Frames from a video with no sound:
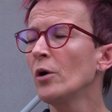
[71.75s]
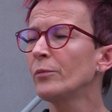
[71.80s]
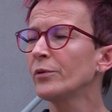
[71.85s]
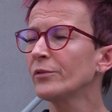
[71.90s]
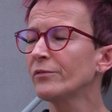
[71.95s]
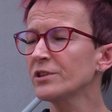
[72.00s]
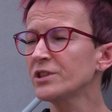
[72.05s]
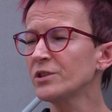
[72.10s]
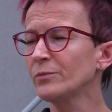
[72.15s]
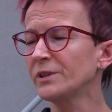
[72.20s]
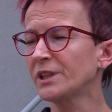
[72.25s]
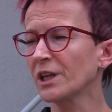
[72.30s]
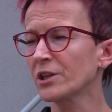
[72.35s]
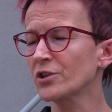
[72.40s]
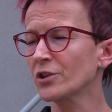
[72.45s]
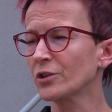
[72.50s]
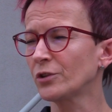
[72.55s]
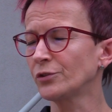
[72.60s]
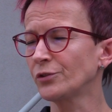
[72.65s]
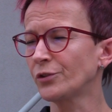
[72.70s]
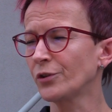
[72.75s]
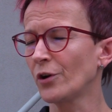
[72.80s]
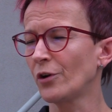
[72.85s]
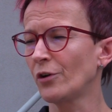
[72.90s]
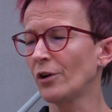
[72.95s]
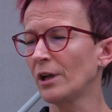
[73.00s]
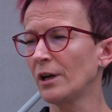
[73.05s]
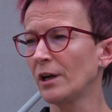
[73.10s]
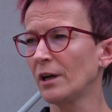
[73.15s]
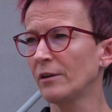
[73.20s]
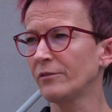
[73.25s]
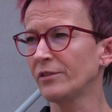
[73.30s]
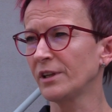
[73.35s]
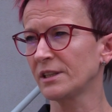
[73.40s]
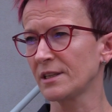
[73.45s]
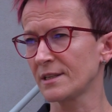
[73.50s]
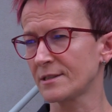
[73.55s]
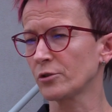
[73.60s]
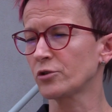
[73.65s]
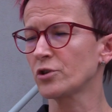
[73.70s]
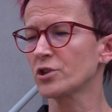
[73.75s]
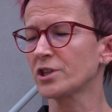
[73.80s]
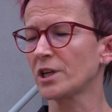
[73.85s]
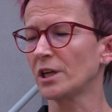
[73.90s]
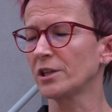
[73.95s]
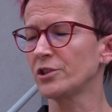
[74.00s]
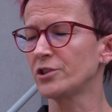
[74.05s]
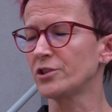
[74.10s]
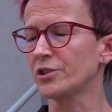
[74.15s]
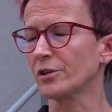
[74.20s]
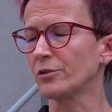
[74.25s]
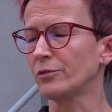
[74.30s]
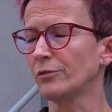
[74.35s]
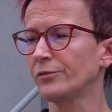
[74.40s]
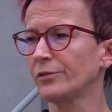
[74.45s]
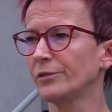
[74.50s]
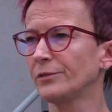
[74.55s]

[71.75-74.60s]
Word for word: prowadzimy także kontrolę w jednej z oczyszczalni ścieków.